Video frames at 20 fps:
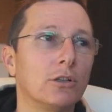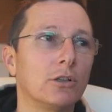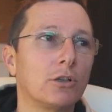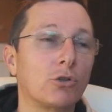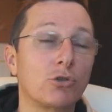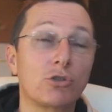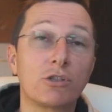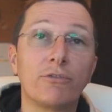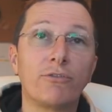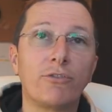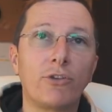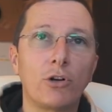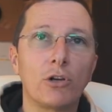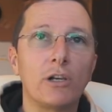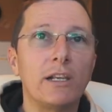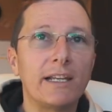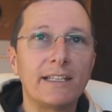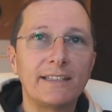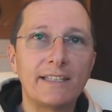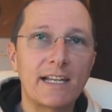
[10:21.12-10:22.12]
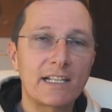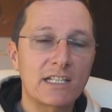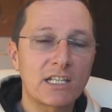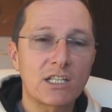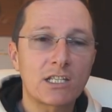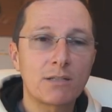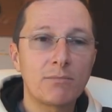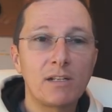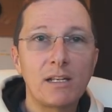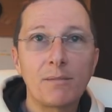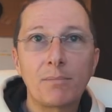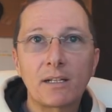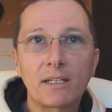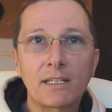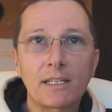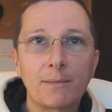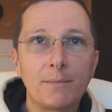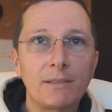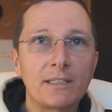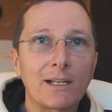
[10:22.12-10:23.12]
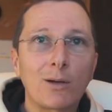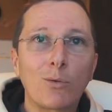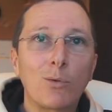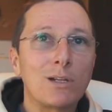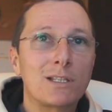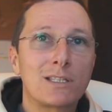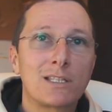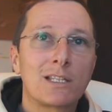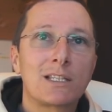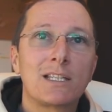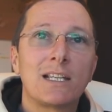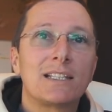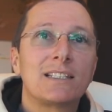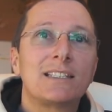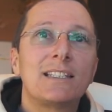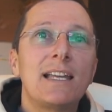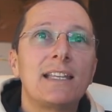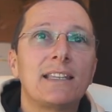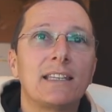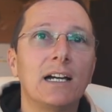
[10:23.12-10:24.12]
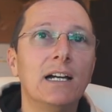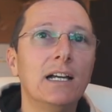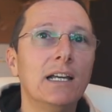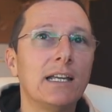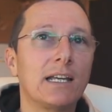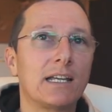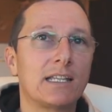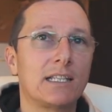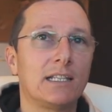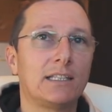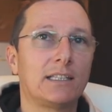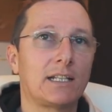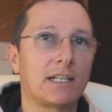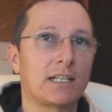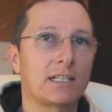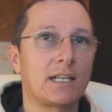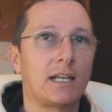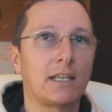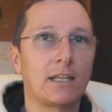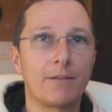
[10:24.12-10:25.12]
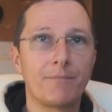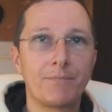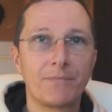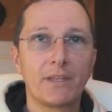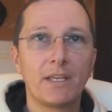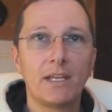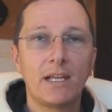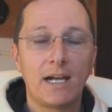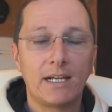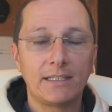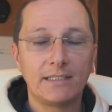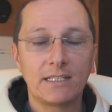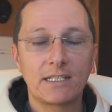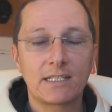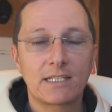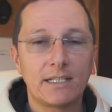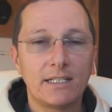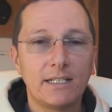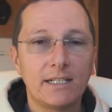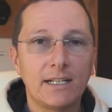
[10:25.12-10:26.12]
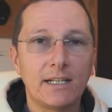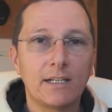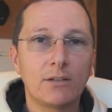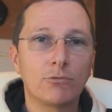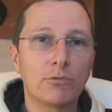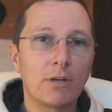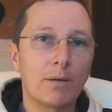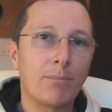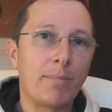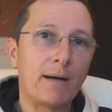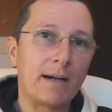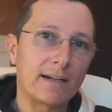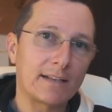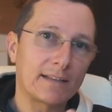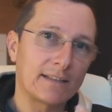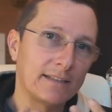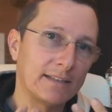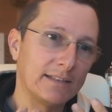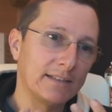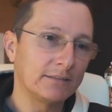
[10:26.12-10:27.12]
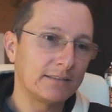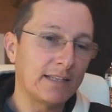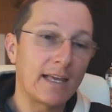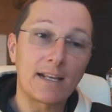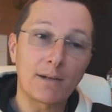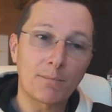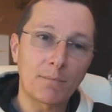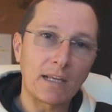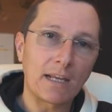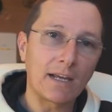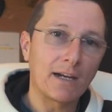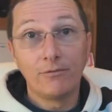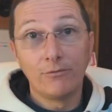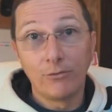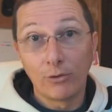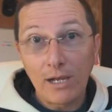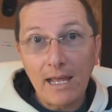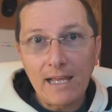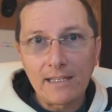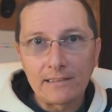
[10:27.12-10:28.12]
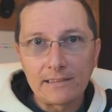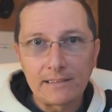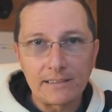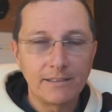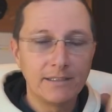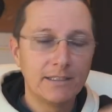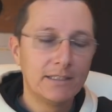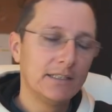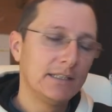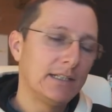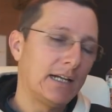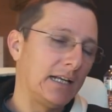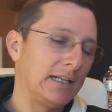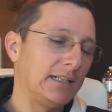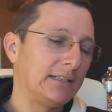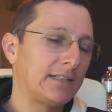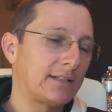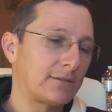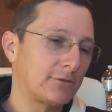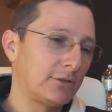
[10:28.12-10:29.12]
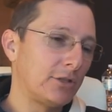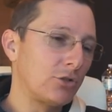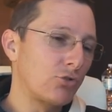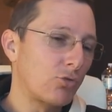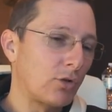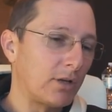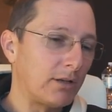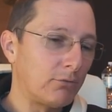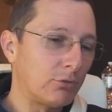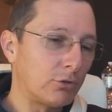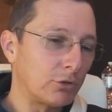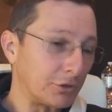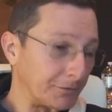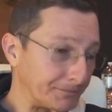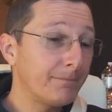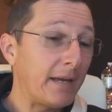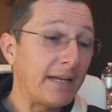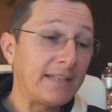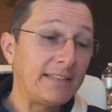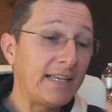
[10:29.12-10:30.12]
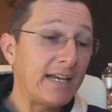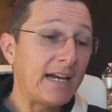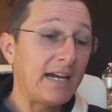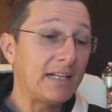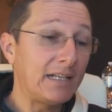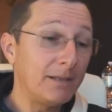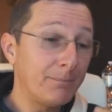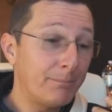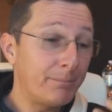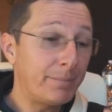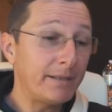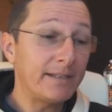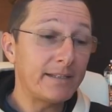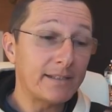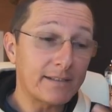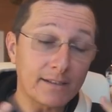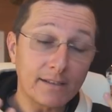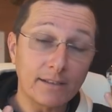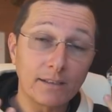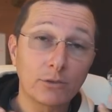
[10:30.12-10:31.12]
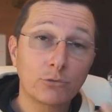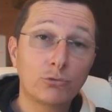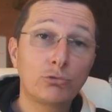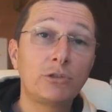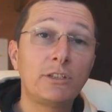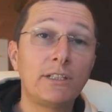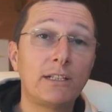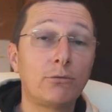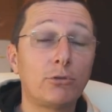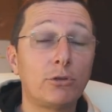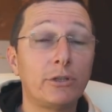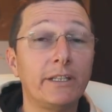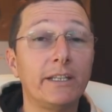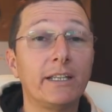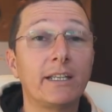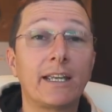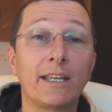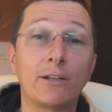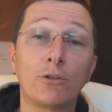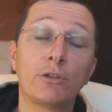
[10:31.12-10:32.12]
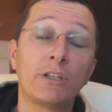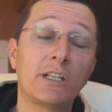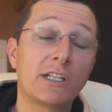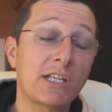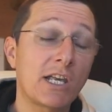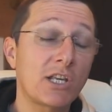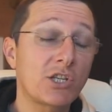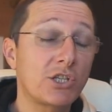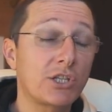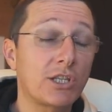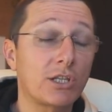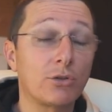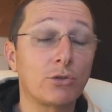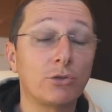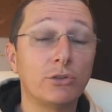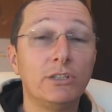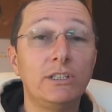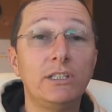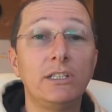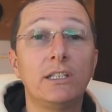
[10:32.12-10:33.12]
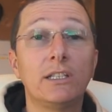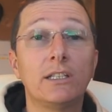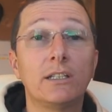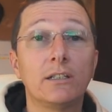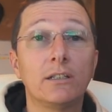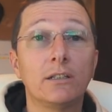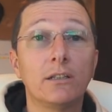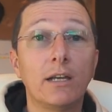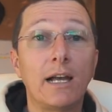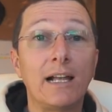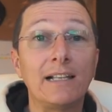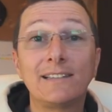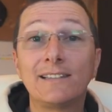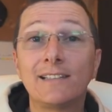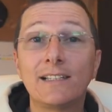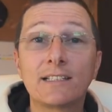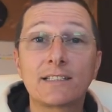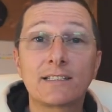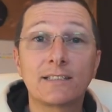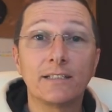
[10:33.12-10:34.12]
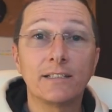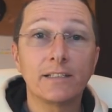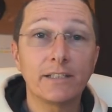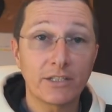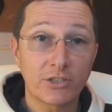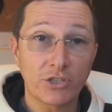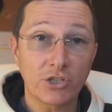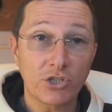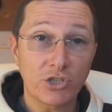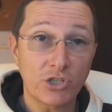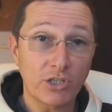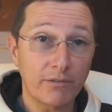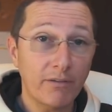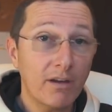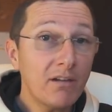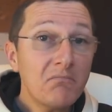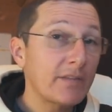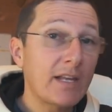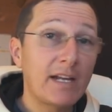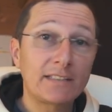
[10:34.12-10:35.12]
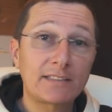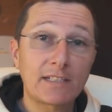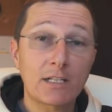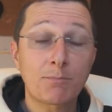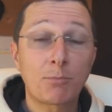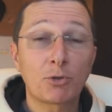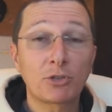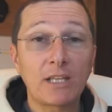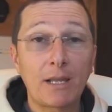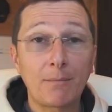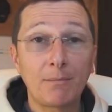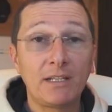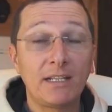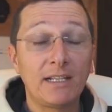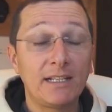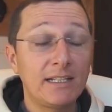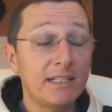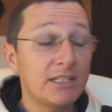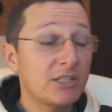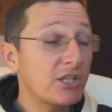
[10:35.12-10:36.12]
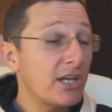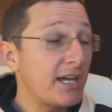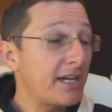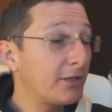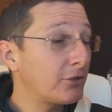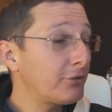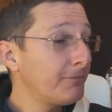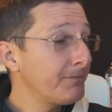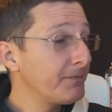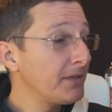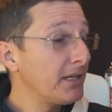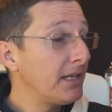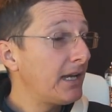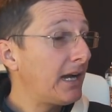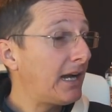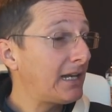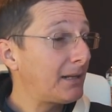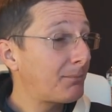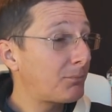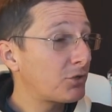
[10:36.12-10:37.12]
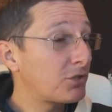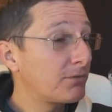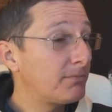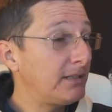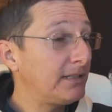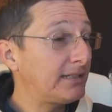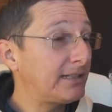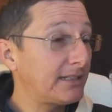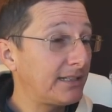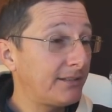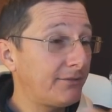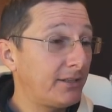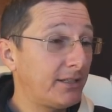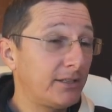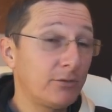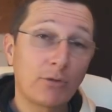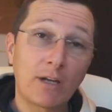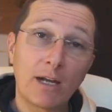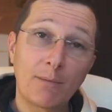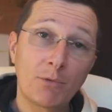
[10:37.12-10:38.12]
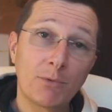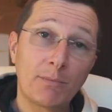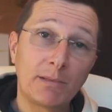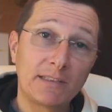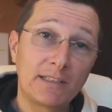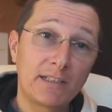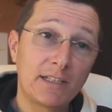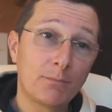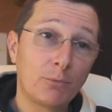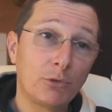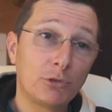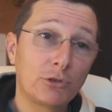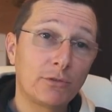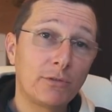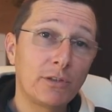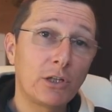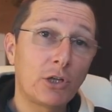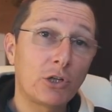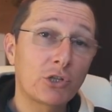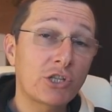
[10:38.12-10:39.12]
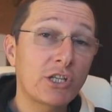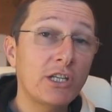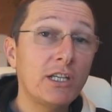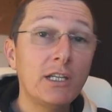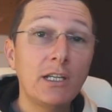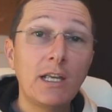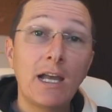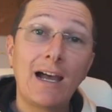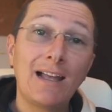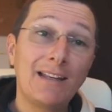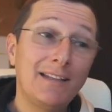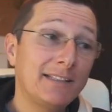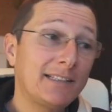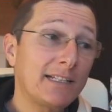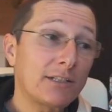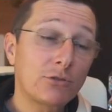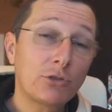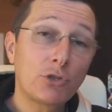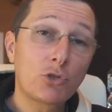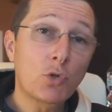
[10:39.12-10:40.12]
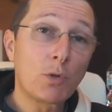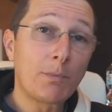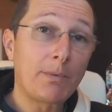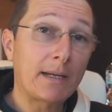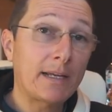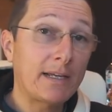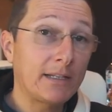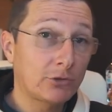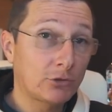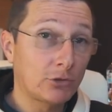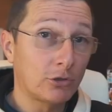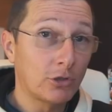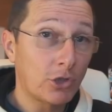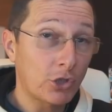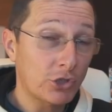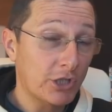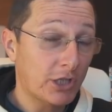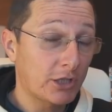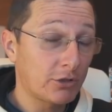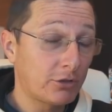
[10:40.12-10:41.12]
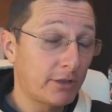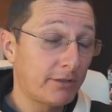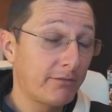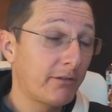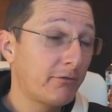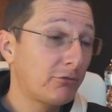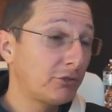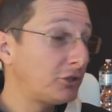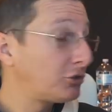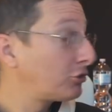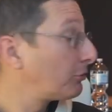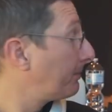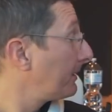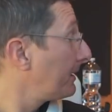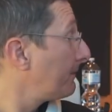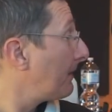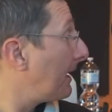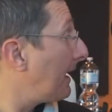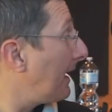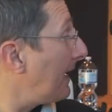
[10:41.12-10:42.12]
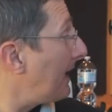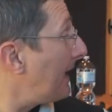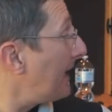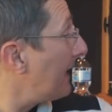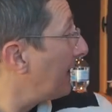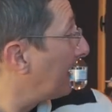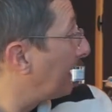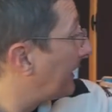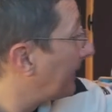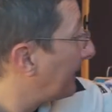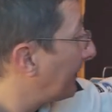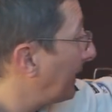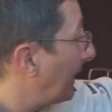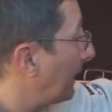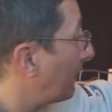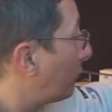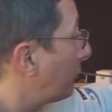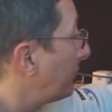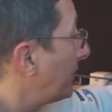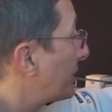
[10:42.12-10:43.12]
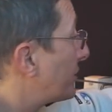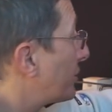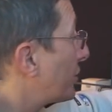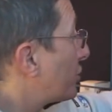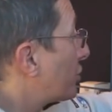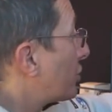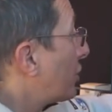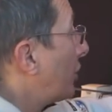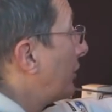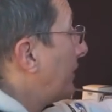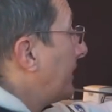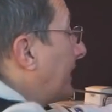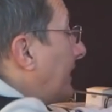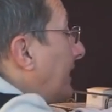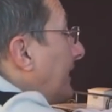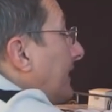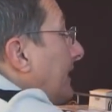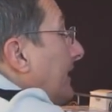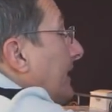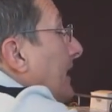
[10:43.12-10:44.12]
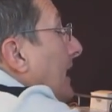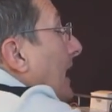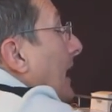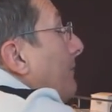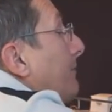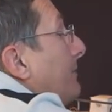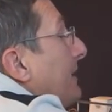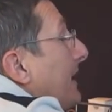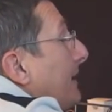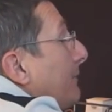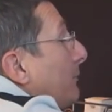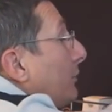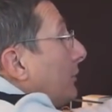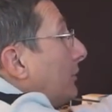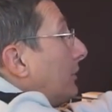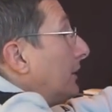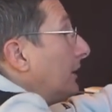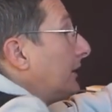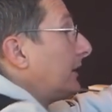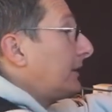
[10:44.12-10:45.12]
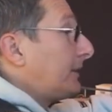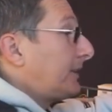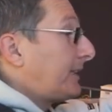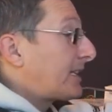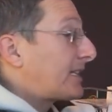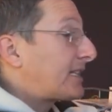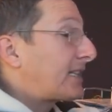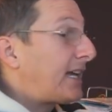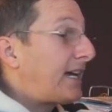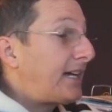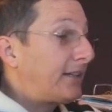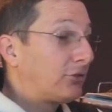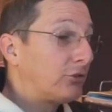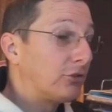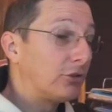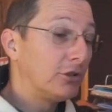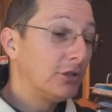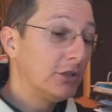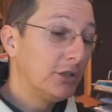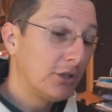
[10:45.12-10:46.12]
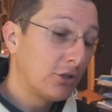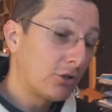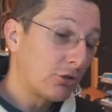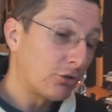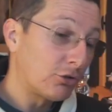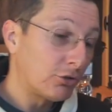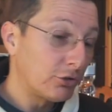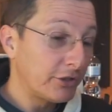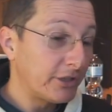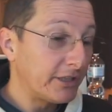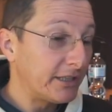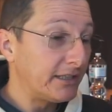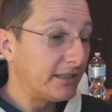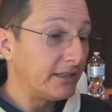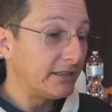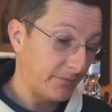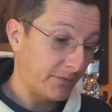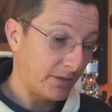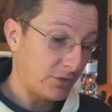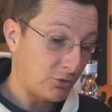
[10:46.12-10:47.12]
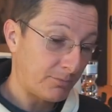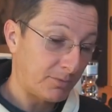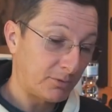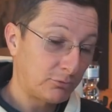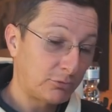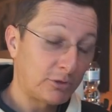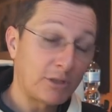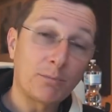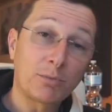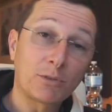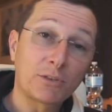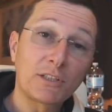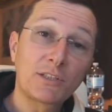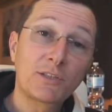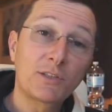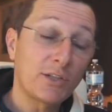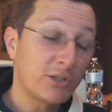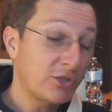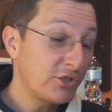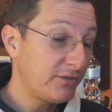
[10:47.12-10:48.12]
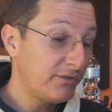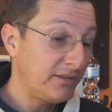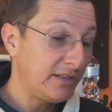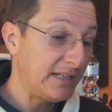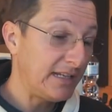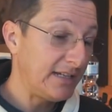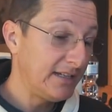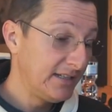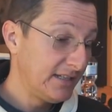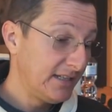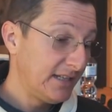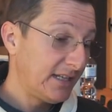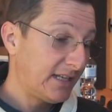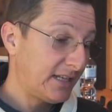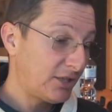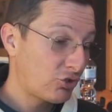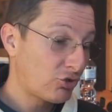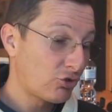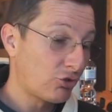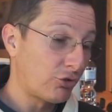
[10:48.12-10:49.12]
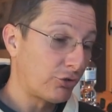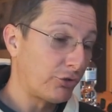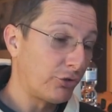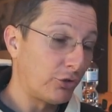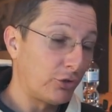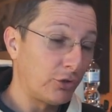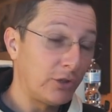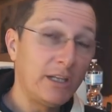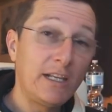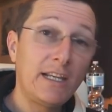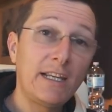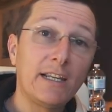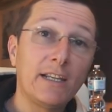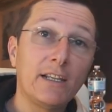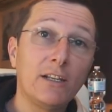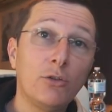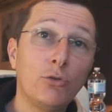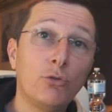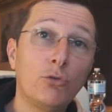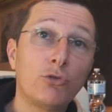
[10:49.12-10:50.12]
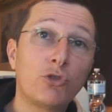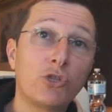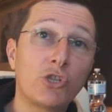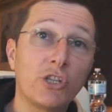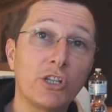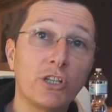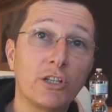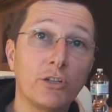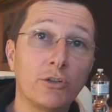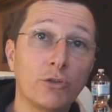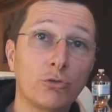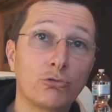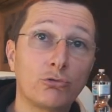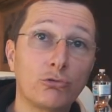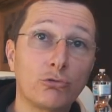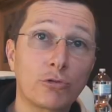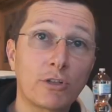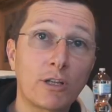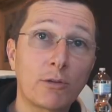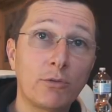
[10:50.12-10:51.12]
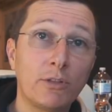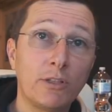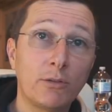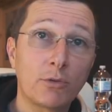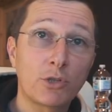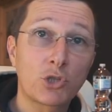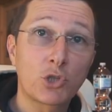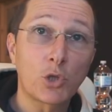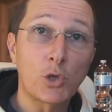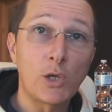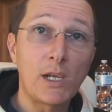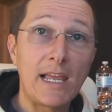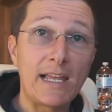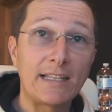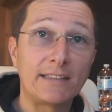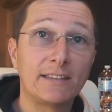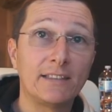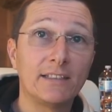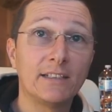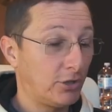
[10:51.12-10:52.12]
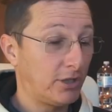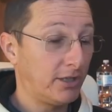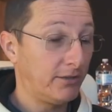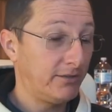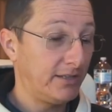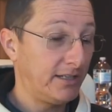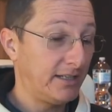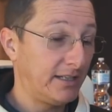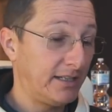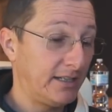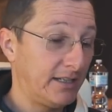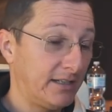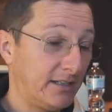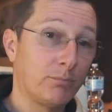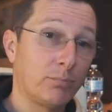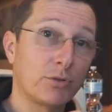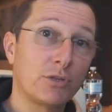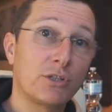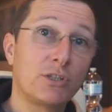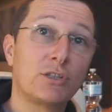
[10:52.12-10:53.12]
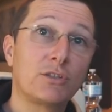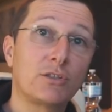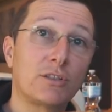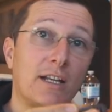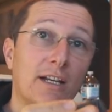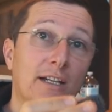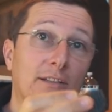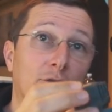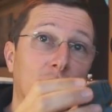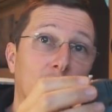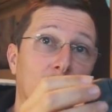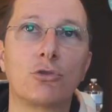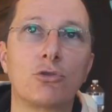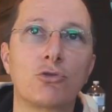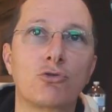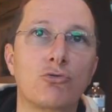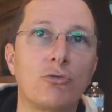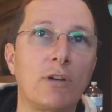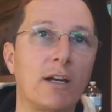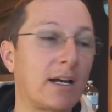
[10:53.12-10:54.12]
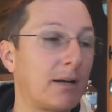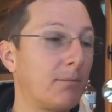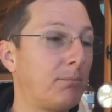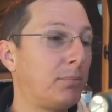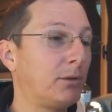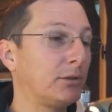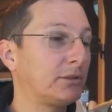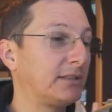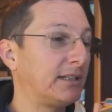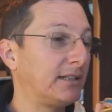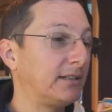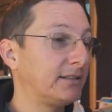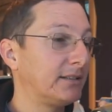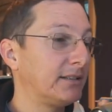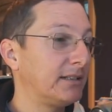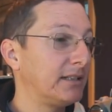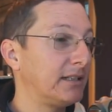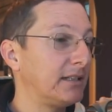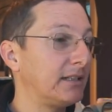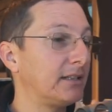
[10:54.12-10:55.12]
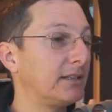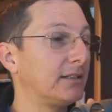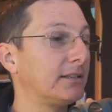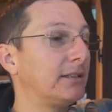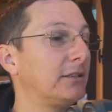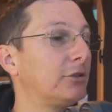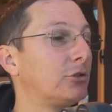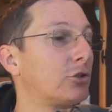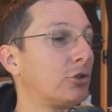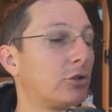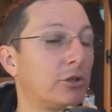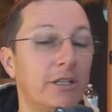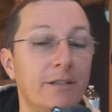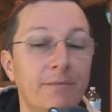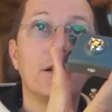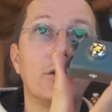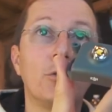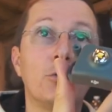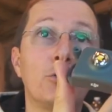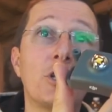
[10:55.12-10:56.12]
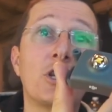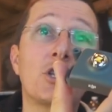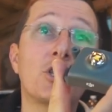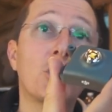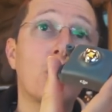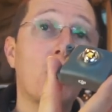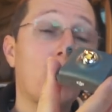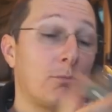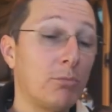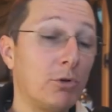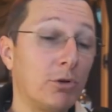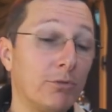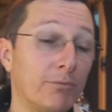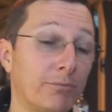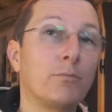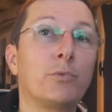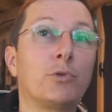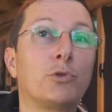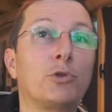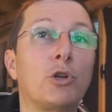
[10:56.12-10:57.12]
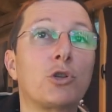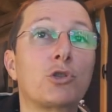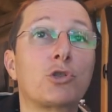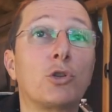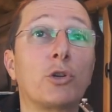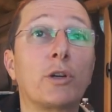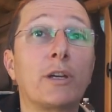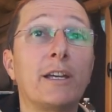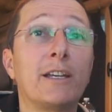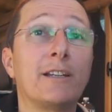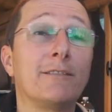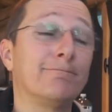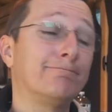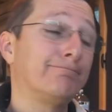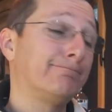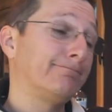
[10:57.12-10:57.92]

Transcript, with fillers: così folle ed è accessibile praticamente a qualsiasi azienda che sia interessata ad inserire una parte termica volante all'interno del suo lavoro. È ideale per tutti i lavori che non necessitano di eh, altezze eccessive, è trasportabile e leggero, ha la possibilità di avere un cambio batterie molto veloce, all'interno del suo pacchetto, cosa che non avevo detto prima, ha anche alcuni accessori che abbiamo testato con eh, soprattutto la protezione civile che sono le luci notturne quindi questo led che viene posizionato sulla cappotta del, del drone luce strobo piuttosto che